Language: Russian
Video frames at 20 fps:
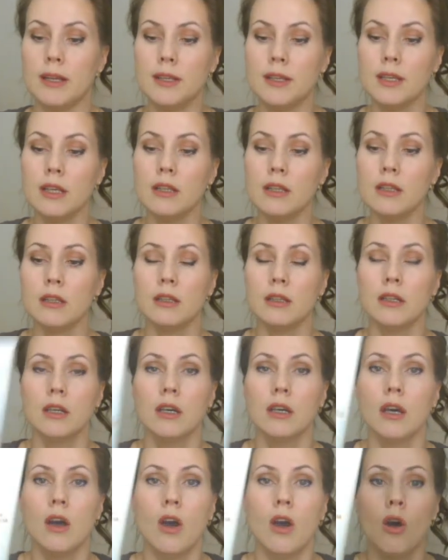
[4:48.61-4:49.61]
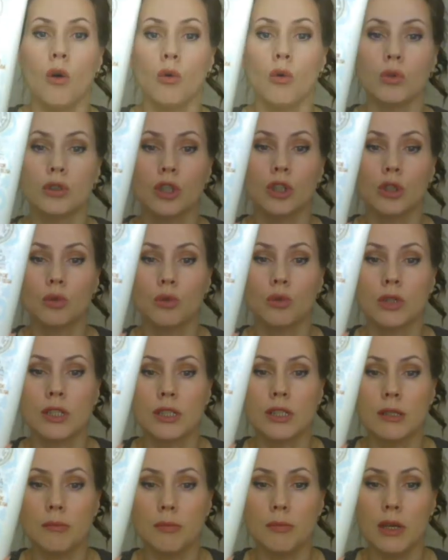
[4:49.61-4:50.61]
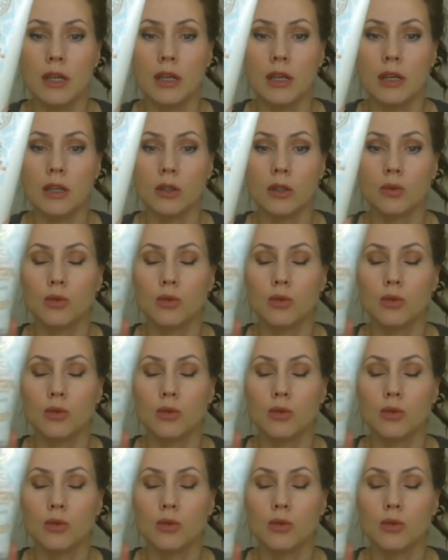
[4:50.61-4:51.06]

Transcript: тела от Натура Сиберика,